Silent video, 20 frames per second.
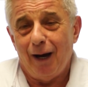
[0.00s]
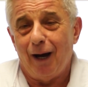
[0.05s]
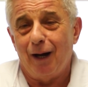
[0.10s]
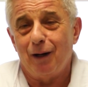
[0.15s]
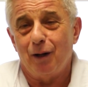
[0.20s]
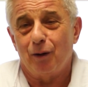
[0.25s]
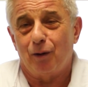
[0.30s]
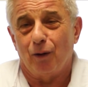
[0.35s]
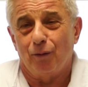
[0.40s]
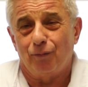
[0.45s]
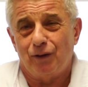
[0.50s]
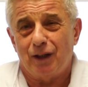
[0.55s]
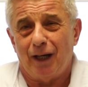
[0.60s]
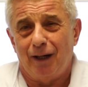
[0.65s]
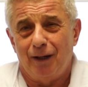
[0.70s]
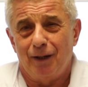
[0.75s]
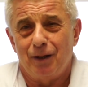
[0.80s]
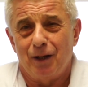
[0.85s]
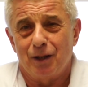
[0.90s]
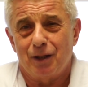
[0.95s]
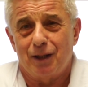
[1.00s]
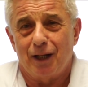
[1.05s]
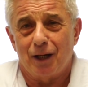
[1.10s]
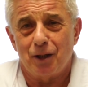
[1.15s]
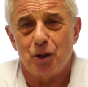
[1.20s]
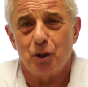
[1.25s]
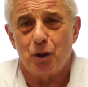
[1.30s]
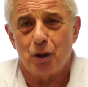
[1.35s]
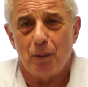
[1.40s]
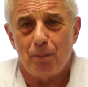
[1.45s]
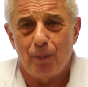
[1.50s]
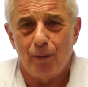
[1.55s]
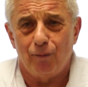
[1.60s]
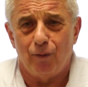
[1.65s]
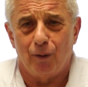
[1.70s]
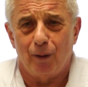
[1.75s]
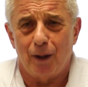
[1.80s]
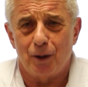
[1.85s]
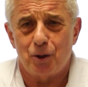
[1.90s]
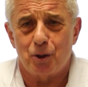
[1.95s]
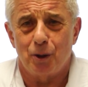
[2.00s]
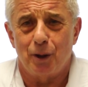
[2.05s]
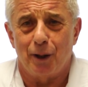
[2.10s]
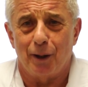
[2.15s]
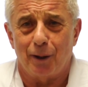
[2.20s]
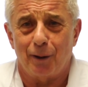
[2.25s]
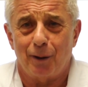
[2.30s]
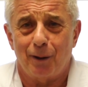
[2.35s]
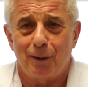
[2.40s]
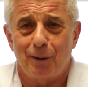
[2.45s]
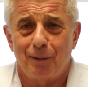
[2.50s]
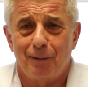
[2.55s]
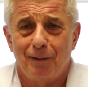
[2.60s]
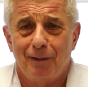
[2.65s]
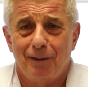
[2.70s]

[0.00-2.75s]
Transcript: ale to wcale nie znaczy, że piwo leczy nerki.